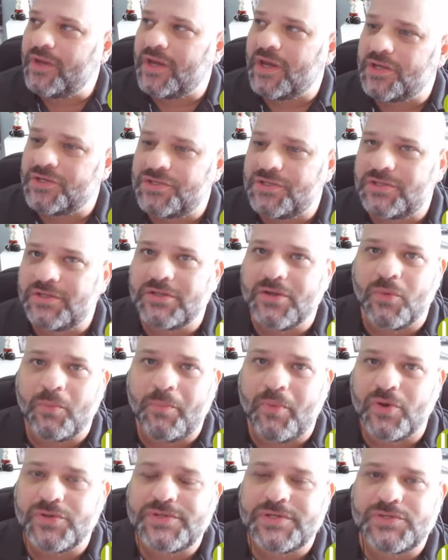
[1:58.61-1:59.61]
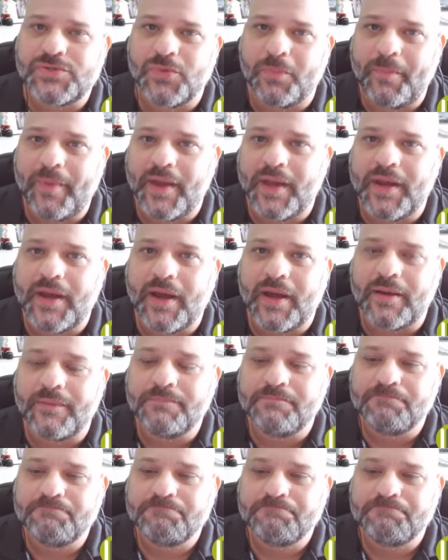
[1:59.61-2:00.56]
que a gente não possa superar.